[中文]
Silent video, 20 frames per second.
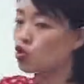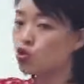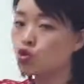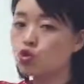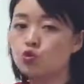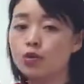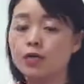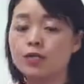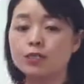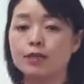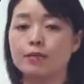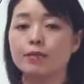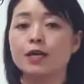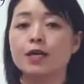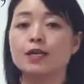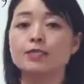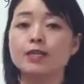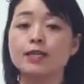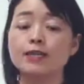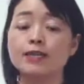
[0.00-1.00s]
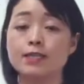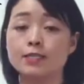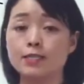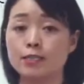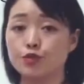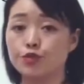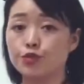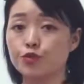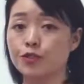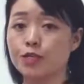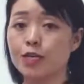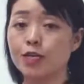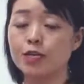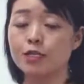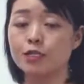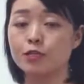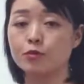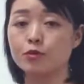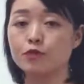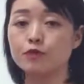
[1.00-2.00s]
是最，咱们刚才单词上出现
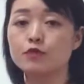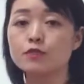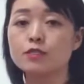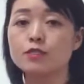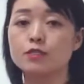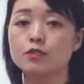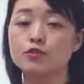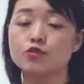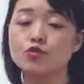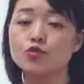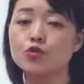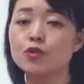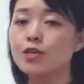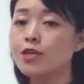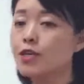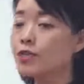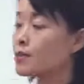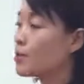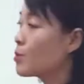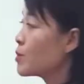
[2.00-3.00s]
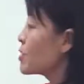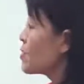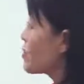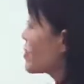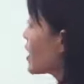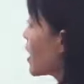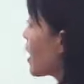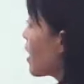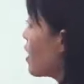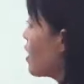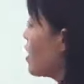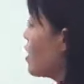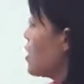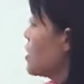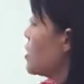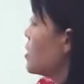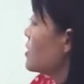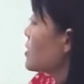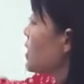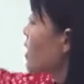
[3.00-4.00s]
了，是不是副词最怎么怎么样？
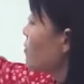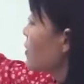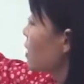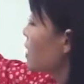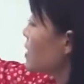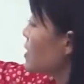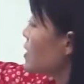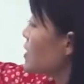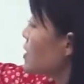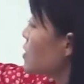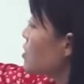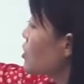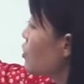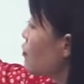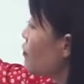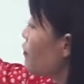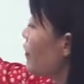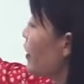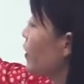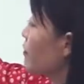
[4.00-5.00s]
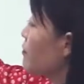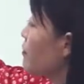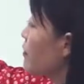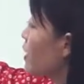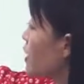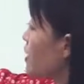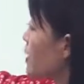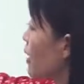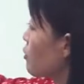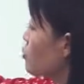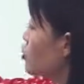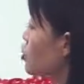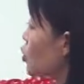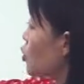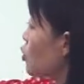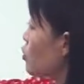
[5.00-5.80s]
在名词一这个范围当